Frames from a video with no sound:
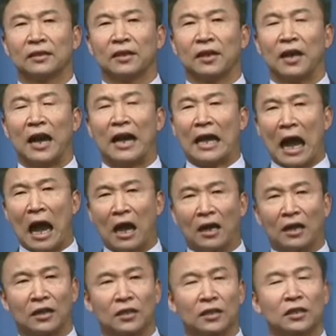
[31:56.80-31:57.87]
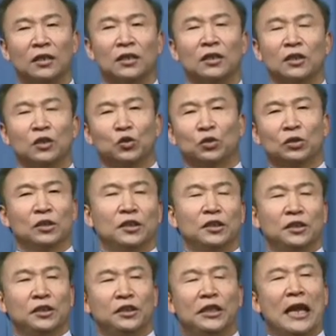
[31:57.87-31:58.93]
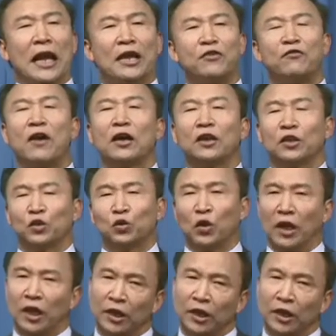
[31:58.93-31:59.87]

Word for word: 哎呀，一来一往说了很